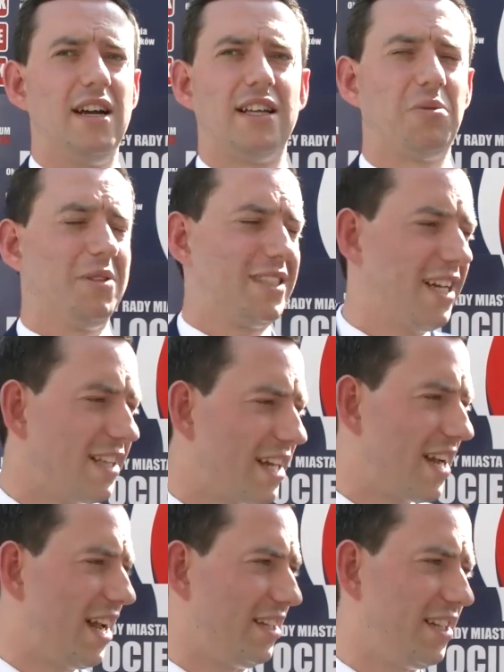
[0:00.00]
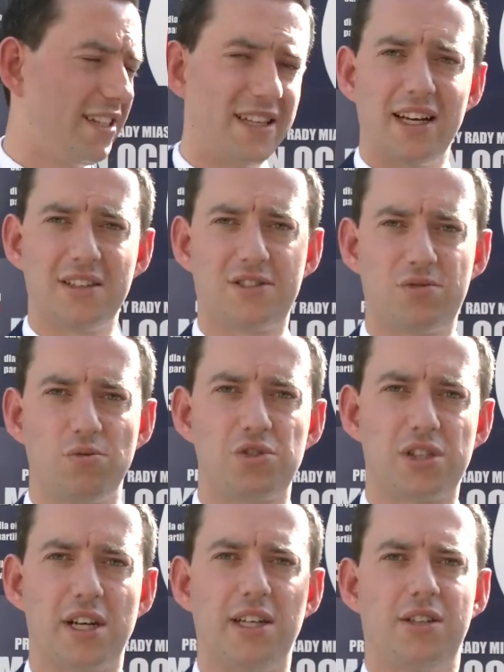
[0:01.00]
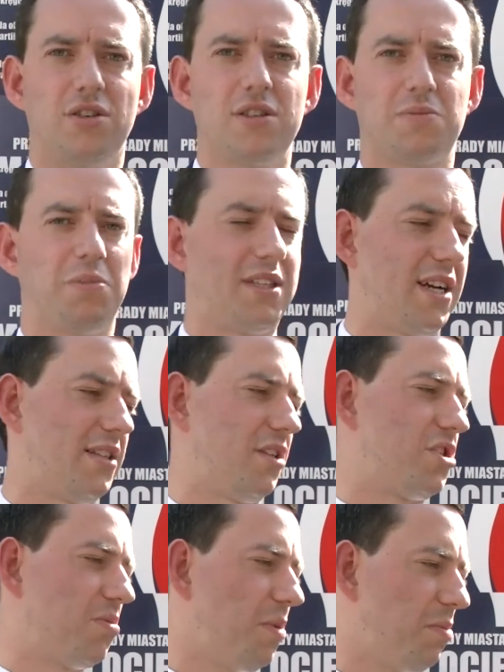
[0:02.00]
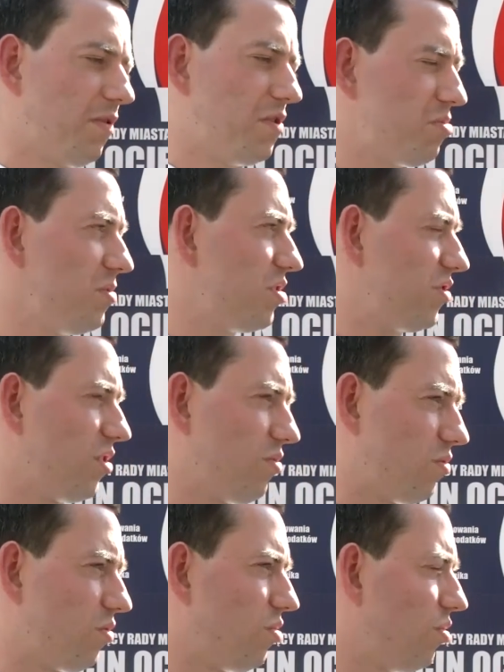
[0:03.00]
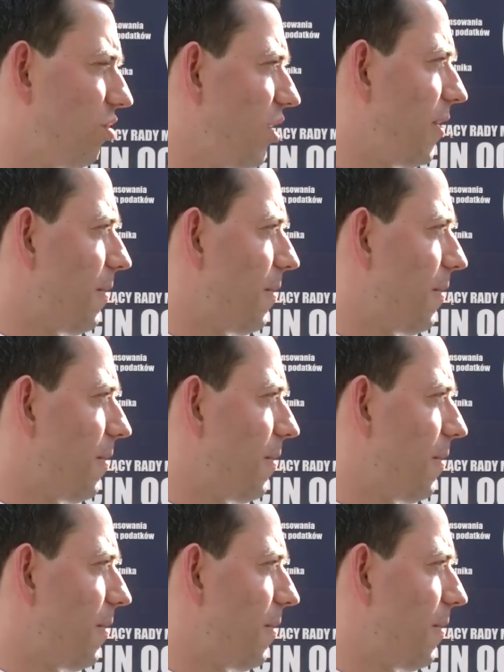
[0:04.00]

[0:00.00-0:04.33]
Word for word: natomiast generalnie idea jest słuszna i to jest pytanie, czy my powinniśmy iść w kierunku